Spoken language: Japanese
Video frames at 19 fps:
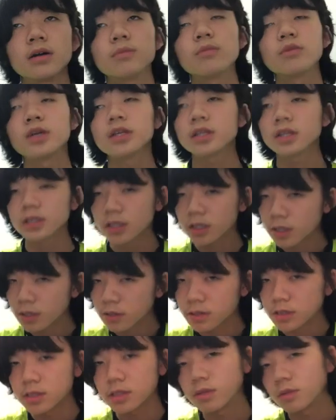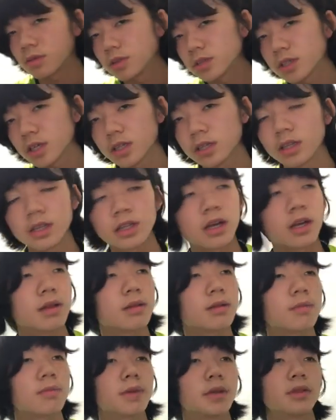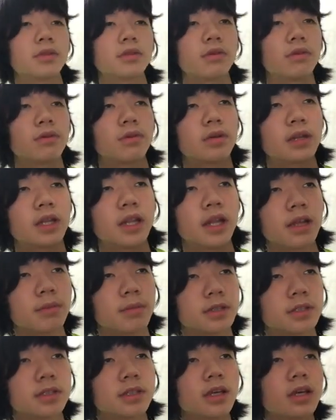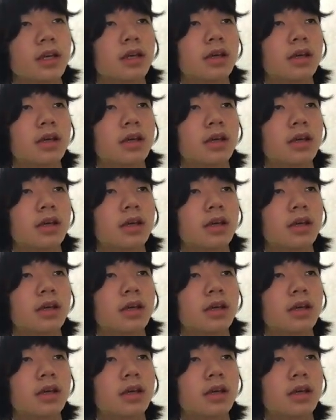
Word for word: あもう引退されてるんですけど、使っていたバットになりますね。